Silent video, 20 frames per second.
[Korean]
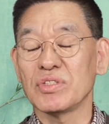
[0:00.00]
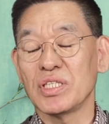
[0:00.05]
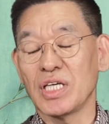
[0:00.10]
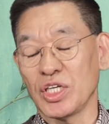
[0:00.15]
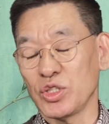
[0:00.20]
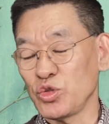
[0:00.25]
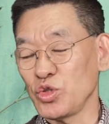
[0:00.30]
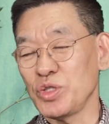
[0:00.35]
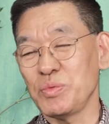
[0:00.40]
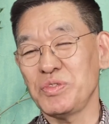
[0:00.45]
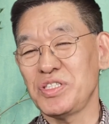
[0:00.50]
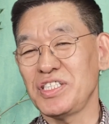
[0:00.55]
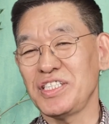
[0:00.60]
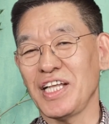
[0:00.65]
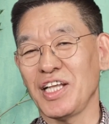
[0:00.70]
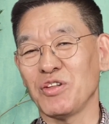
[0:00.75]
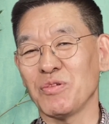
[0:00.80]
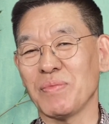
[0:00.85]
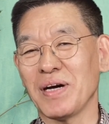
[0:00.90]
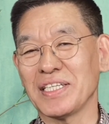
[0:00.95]
예수님
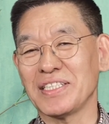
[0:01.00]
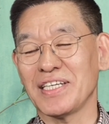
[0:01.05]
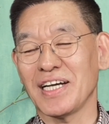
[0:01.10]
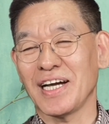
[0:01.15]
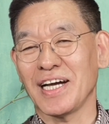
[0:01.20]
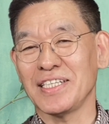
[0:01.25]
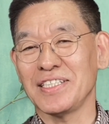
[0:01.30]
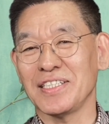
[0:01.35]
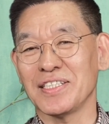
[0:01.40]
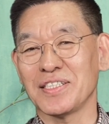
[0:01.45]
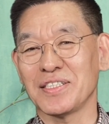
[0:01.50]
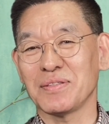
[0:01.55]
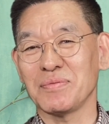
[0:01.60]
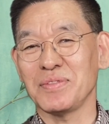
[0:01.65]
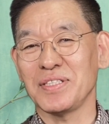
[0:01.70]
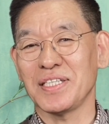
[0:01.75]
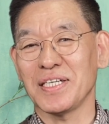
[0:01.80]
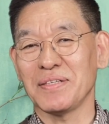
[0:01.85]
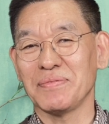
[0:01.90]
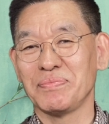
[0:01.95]
시대도
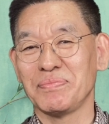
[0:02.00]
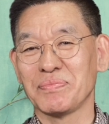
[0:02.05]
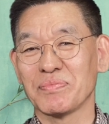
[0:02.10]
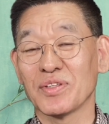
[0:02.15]
마찬가지였습니다.